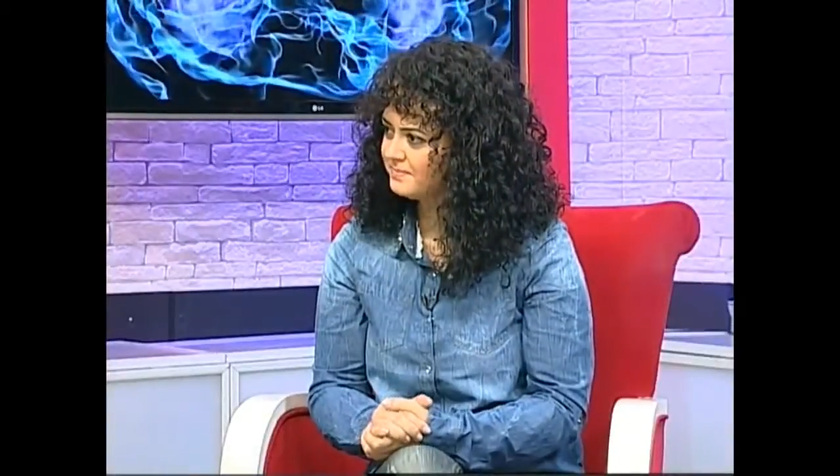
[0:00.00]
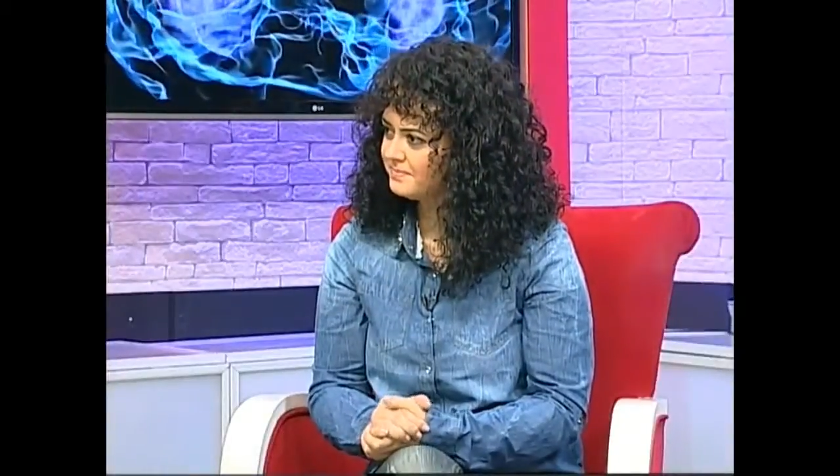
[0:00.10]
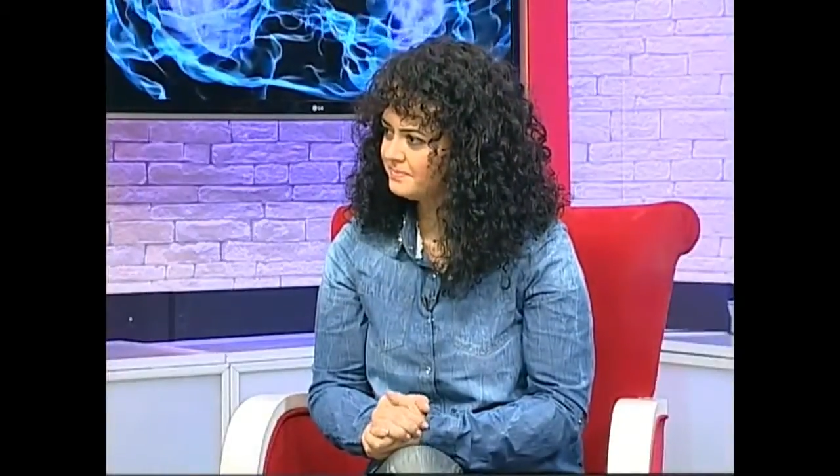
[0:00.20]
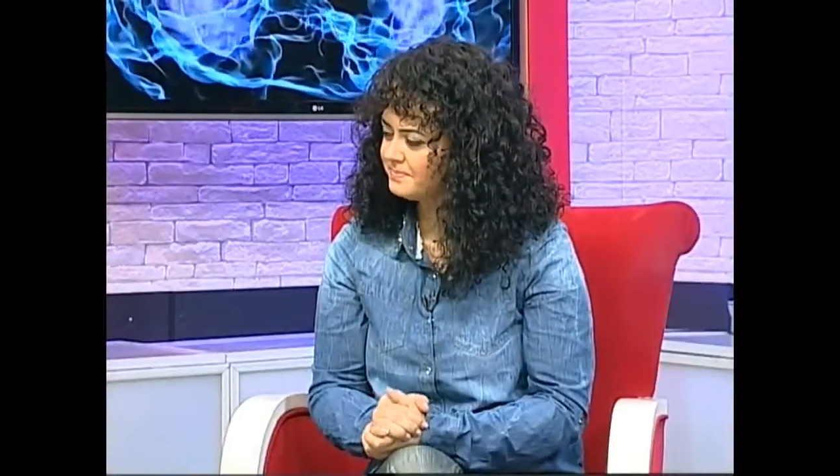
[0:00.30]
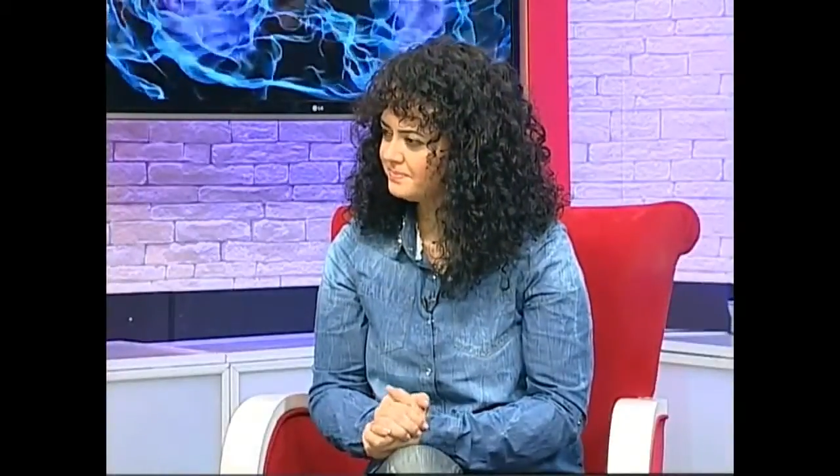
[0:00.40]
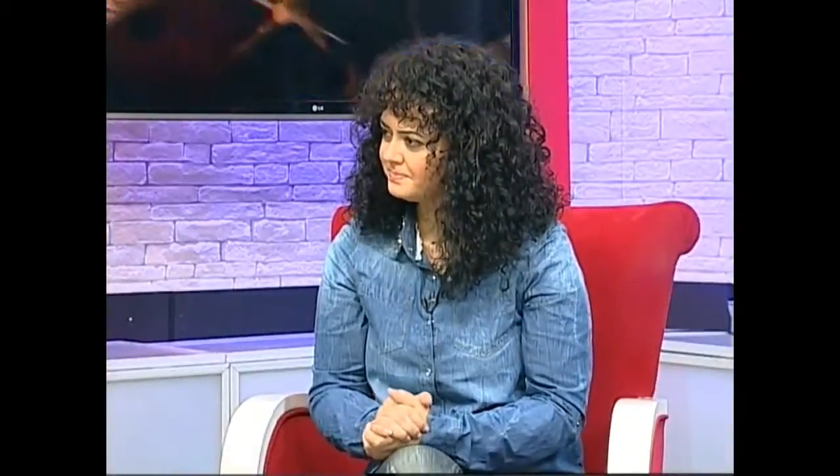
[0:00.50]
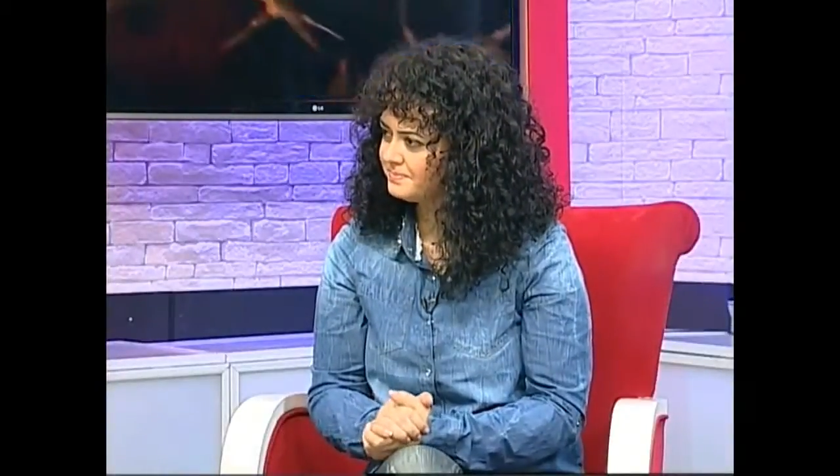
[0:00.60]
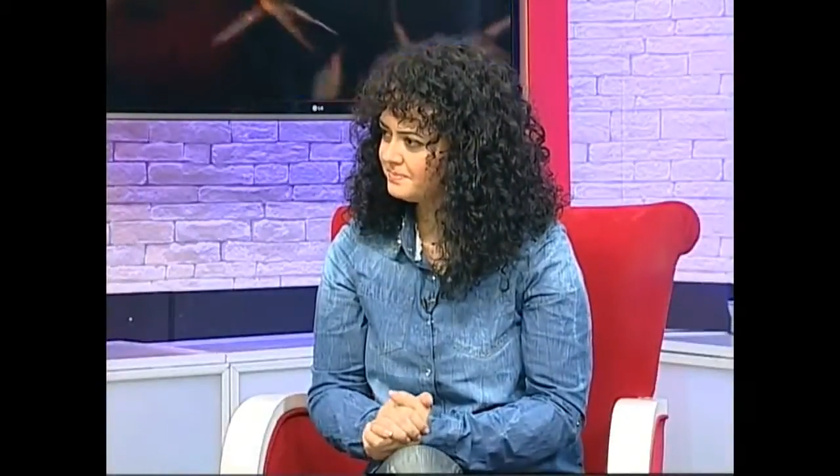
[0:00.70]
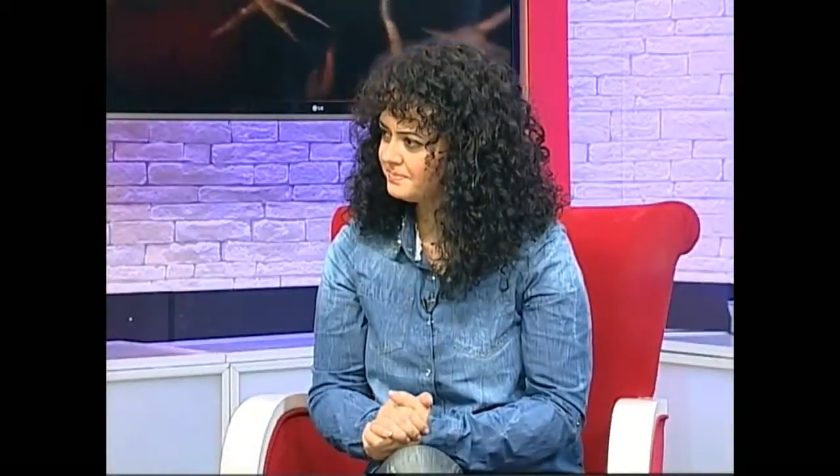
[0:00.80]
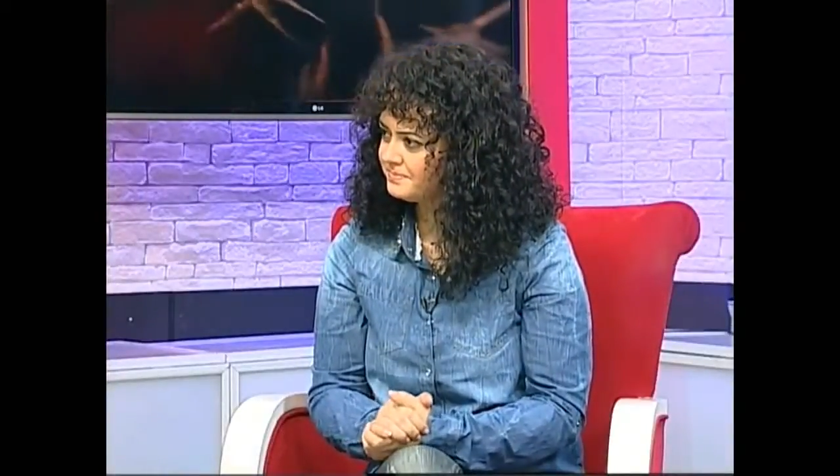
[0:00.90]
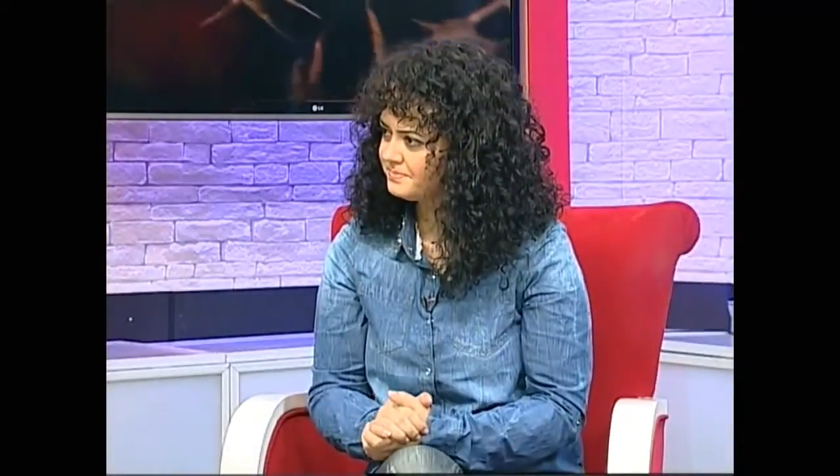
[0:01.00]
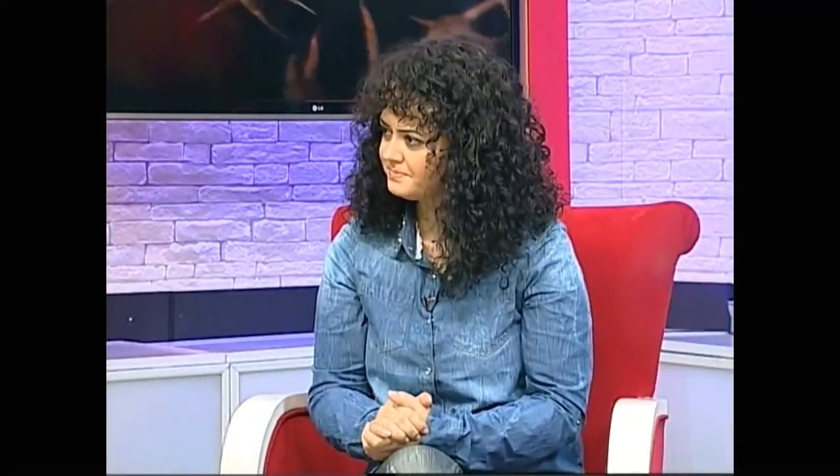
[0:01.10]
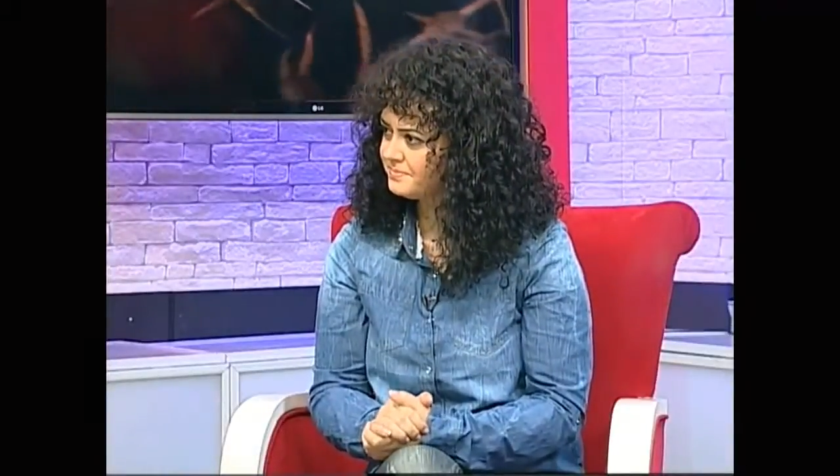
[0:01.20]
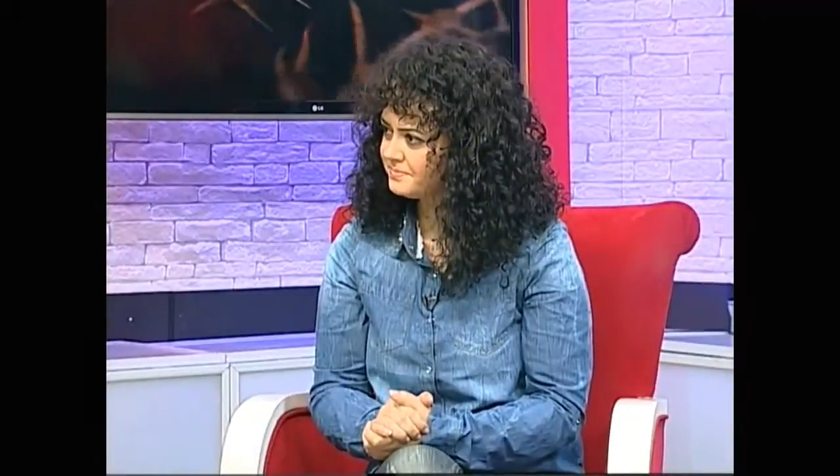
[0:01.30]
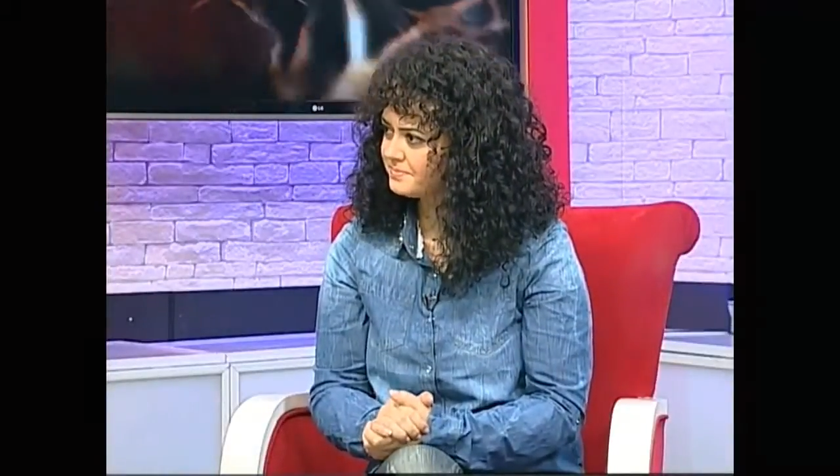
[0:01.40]
Evet.
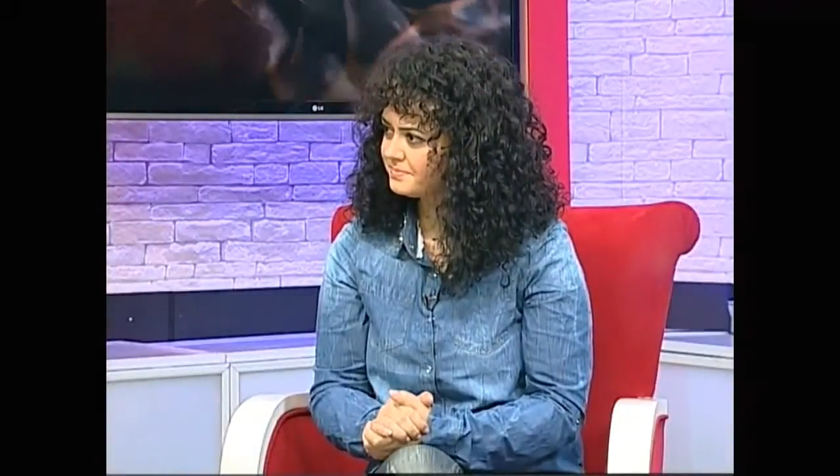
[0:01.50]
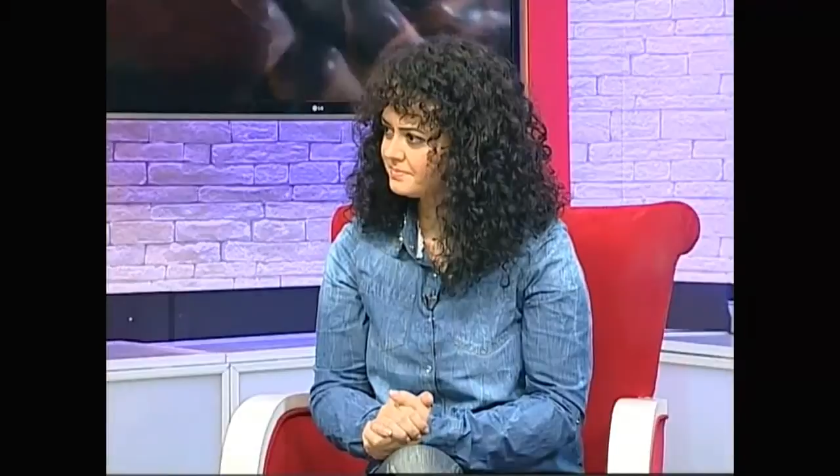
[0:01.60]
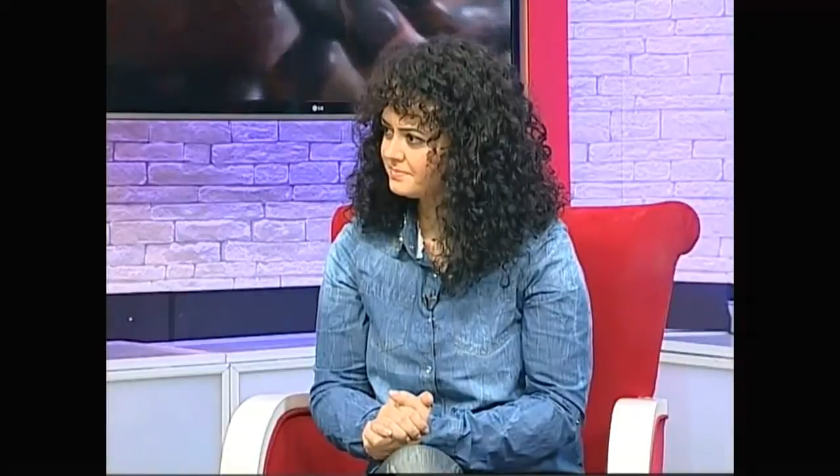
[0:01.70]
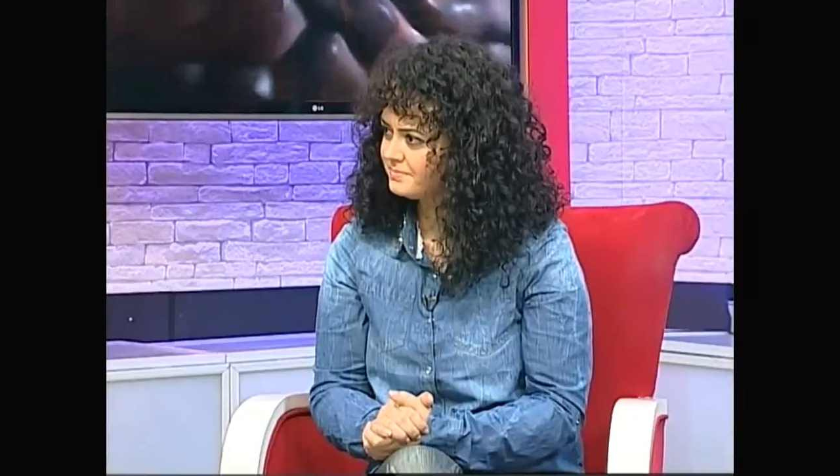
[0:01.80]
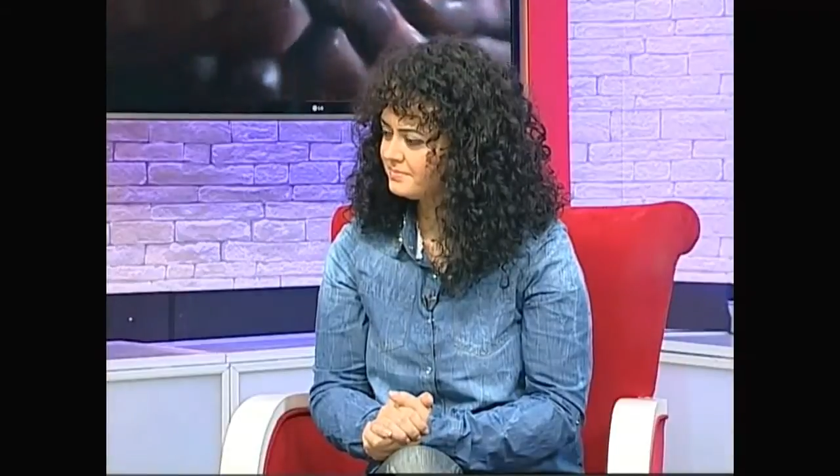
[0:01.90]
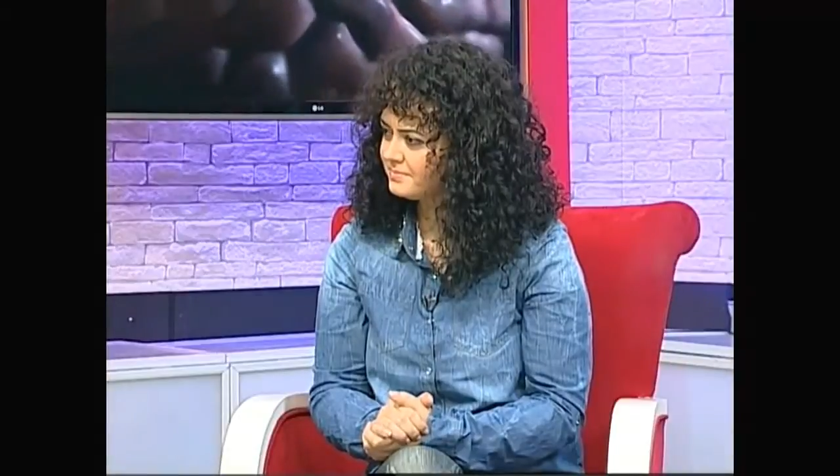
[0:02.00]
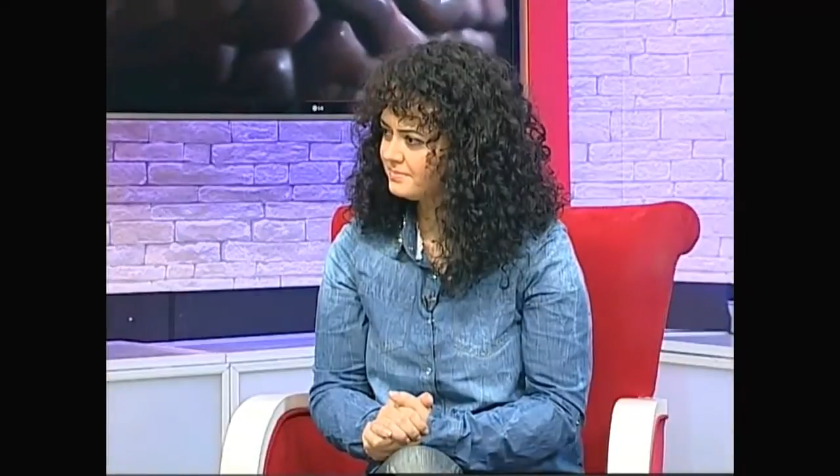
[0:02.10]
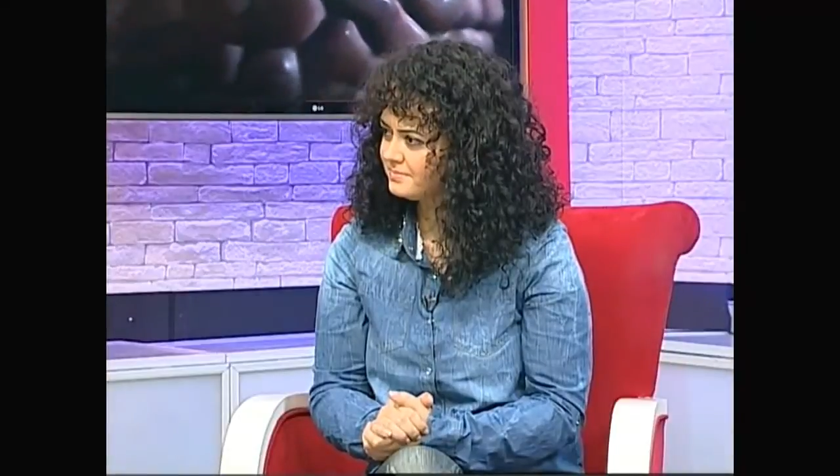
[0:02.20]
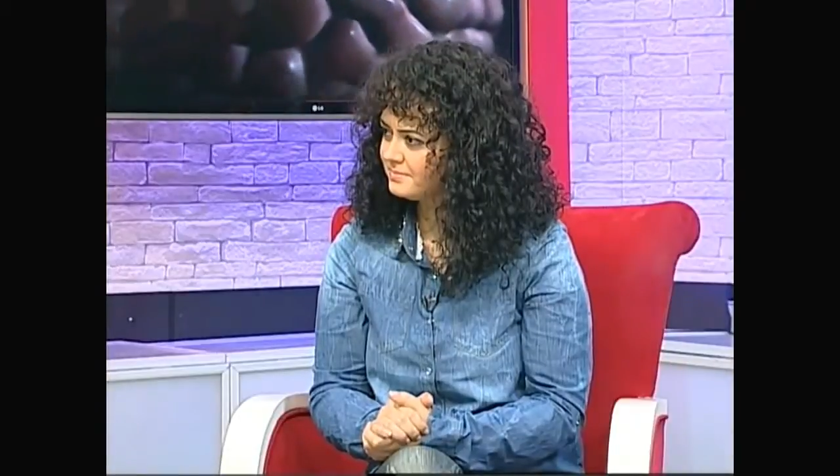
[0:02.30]
Diyabet neden